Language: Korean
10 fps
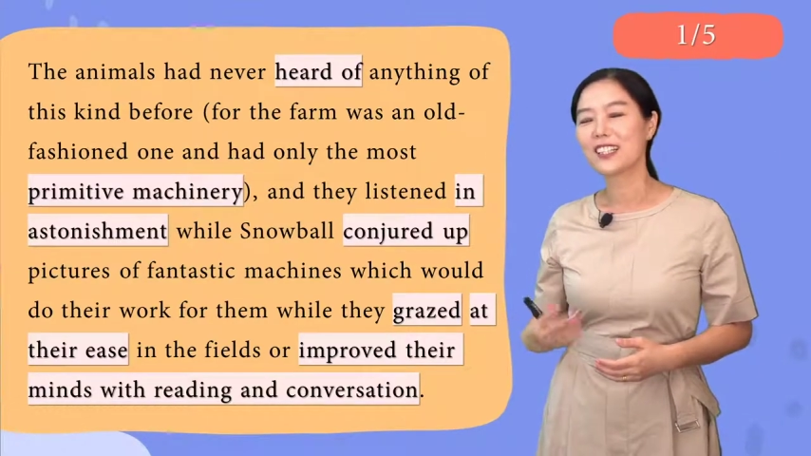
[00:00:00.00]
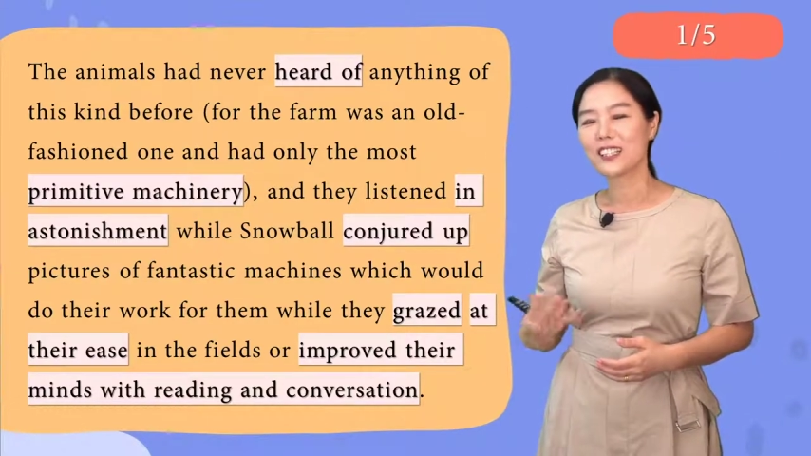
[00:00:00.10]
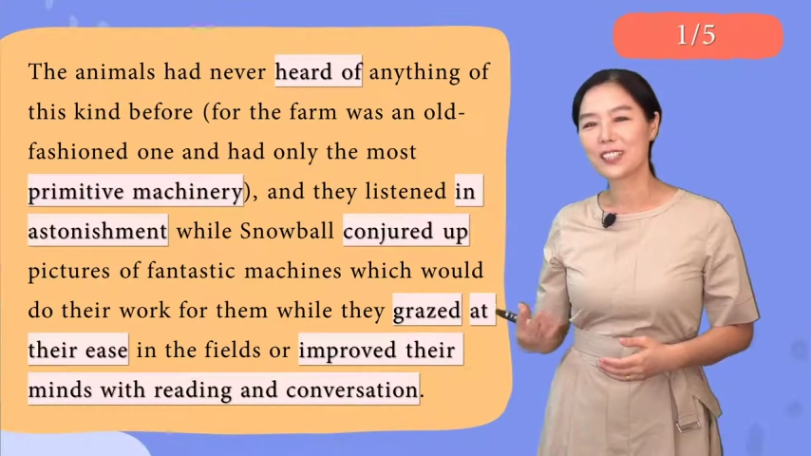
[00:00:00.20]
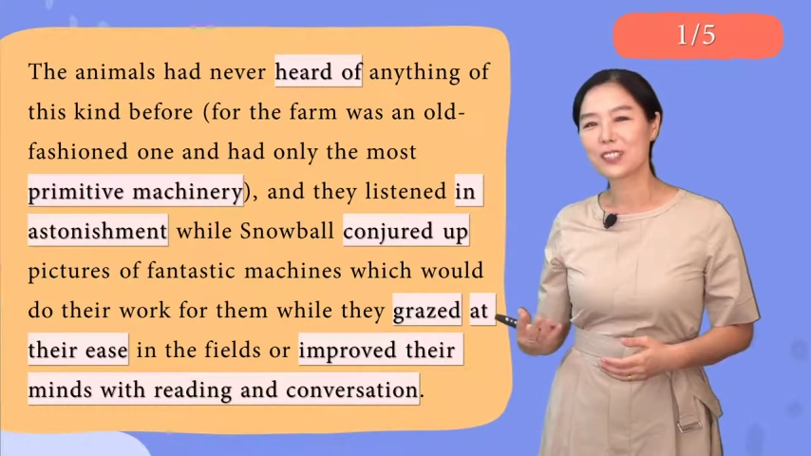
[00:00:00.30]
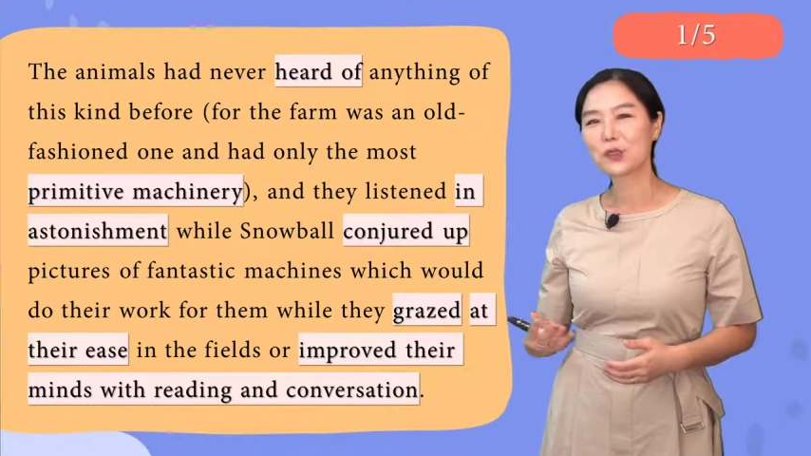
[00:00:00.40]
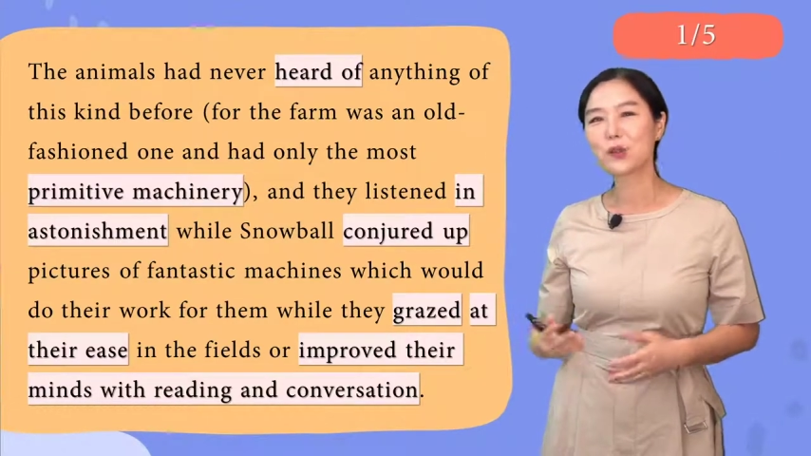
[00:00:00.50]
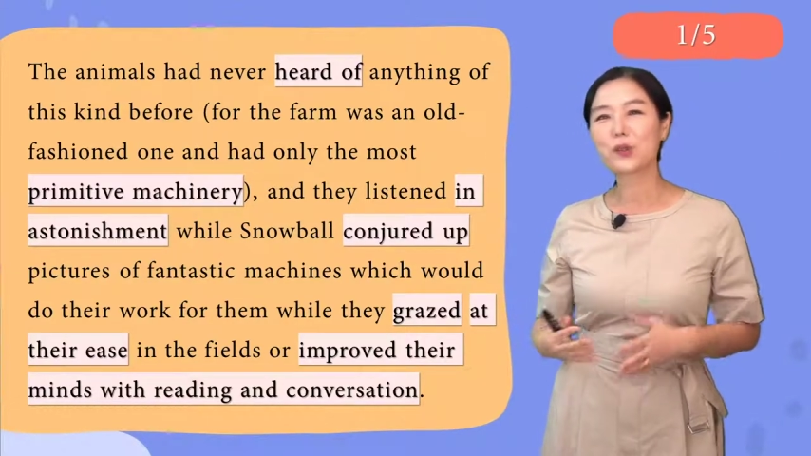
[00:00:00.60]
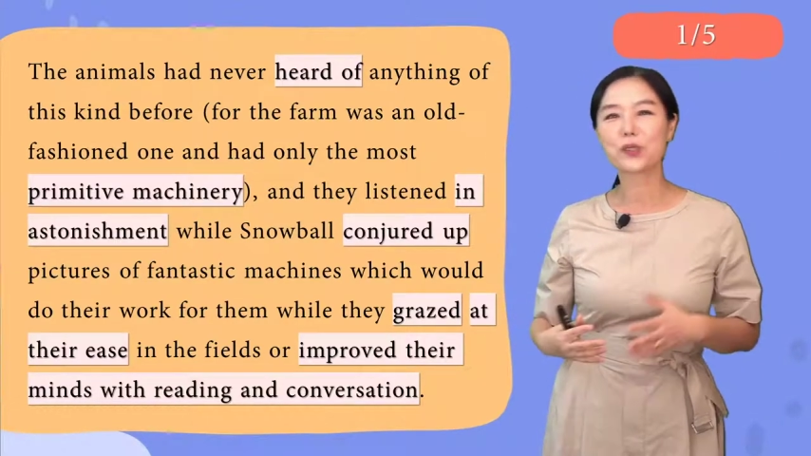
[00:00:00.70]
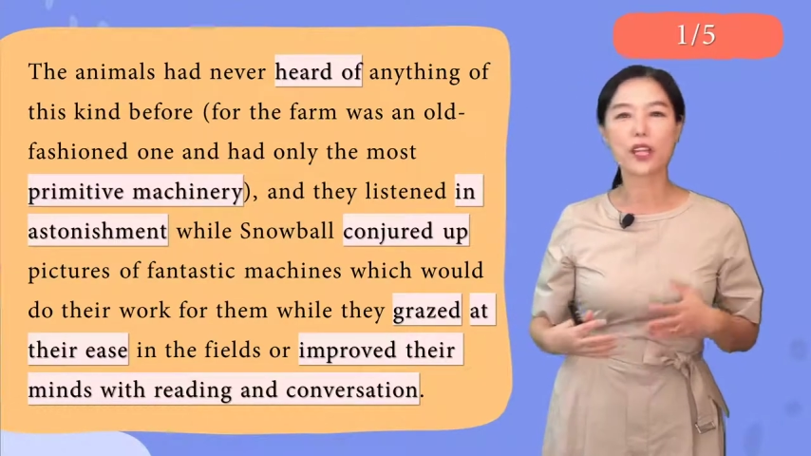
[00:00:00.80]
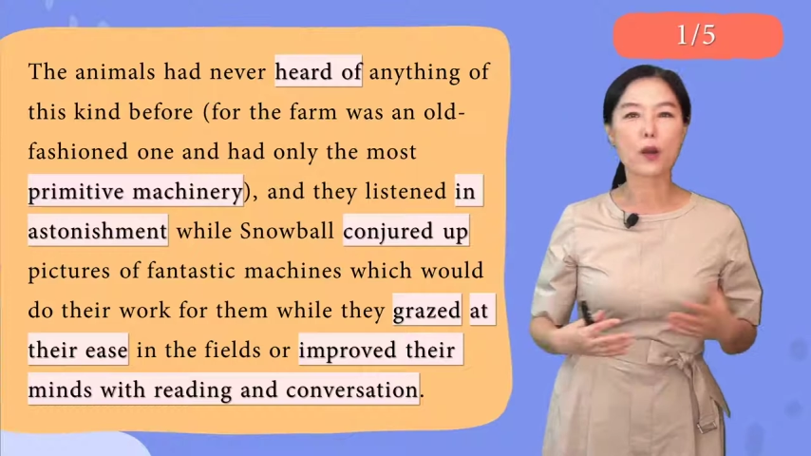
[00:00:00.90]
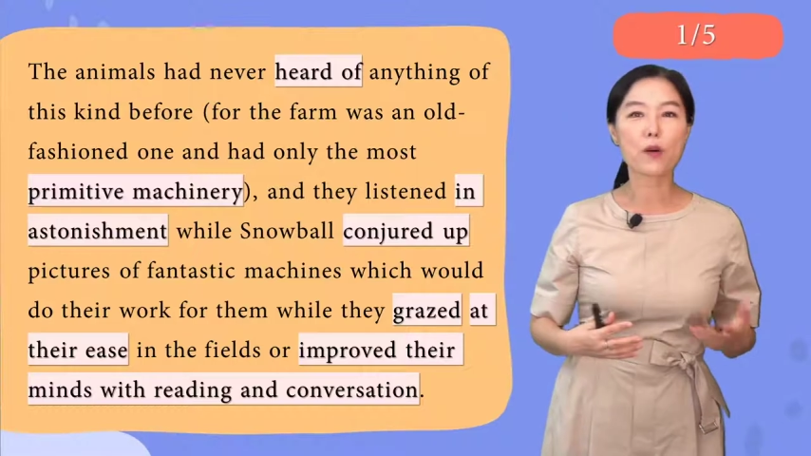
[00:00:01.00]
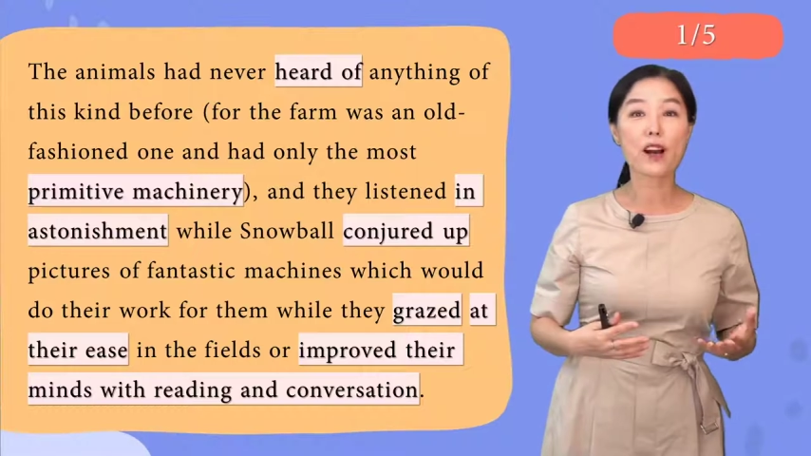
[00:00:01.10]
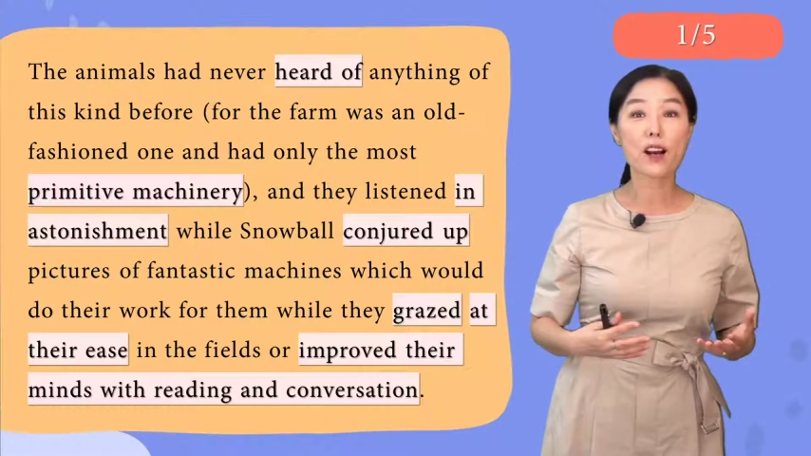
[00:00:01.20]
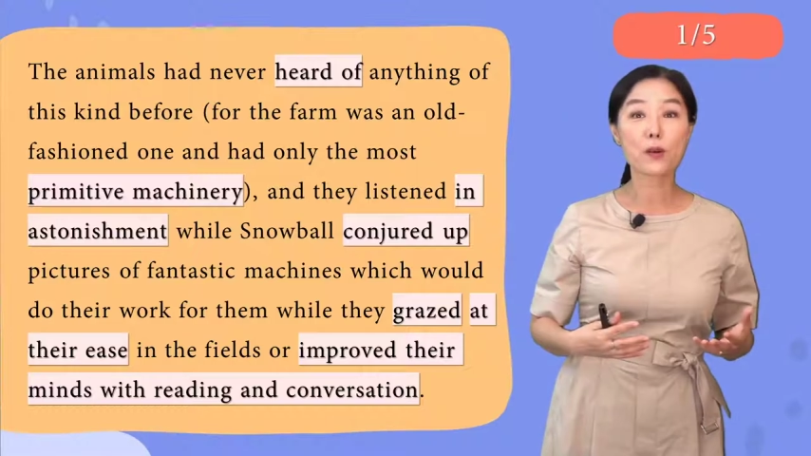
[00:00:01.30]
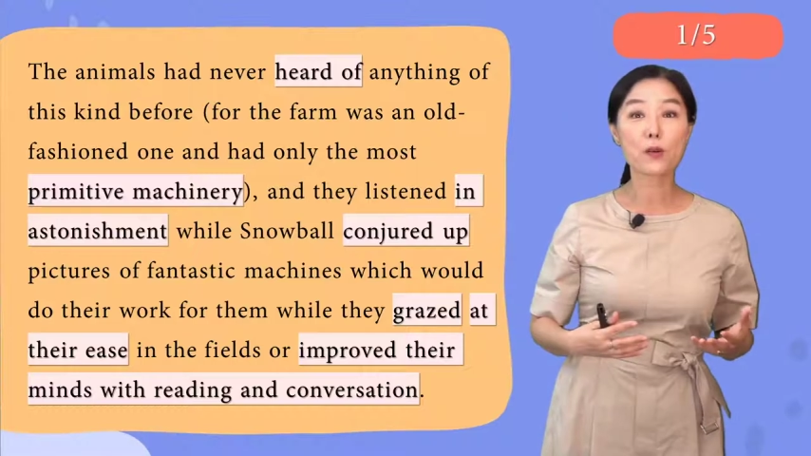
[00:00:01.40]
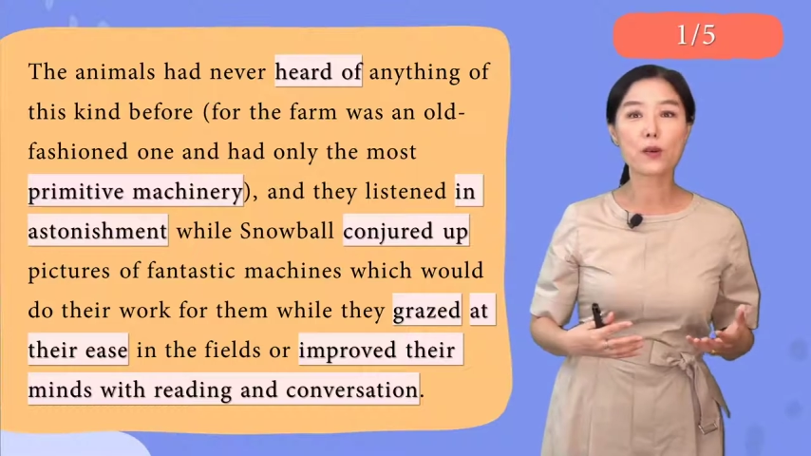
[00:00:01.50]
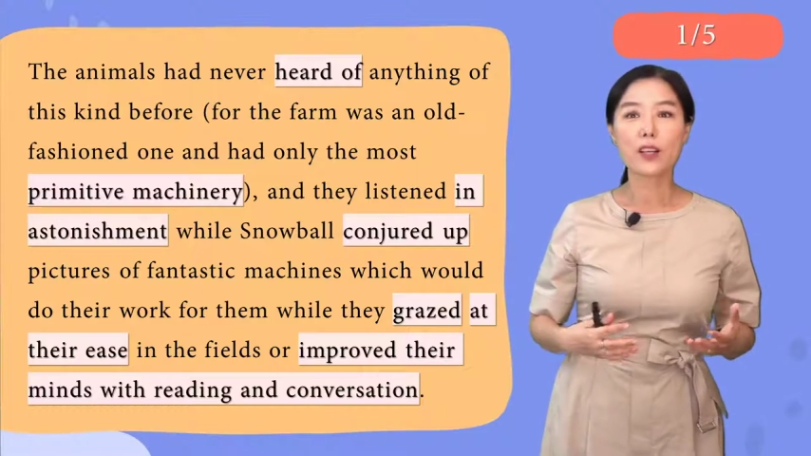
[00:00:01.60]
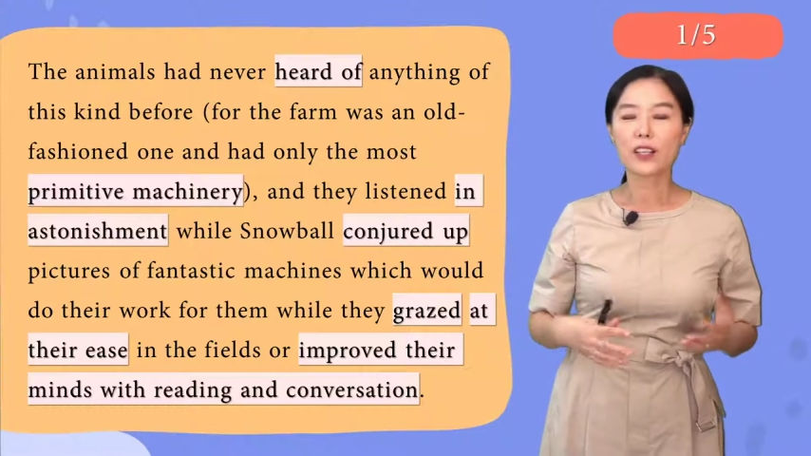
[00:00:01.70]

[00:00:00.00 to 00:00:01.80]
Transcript: 읽고 대화하고